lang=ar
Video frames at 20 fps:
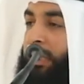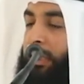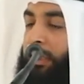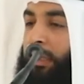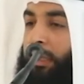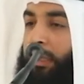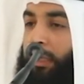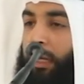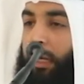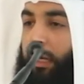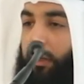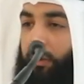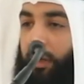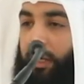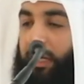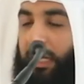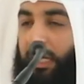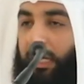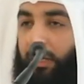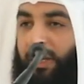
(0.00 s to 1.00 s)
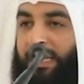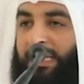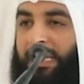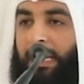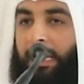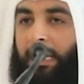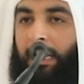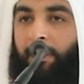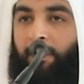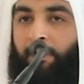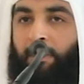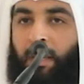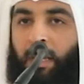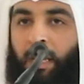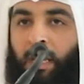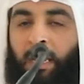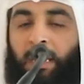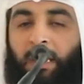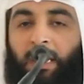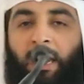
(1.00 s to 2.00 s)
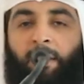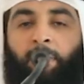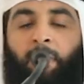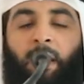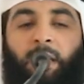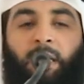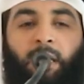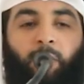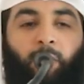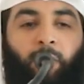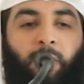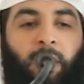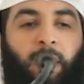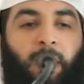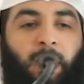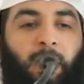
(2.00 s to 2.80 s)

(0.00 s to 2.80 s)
صلى الله عليه وسلم كما يرويه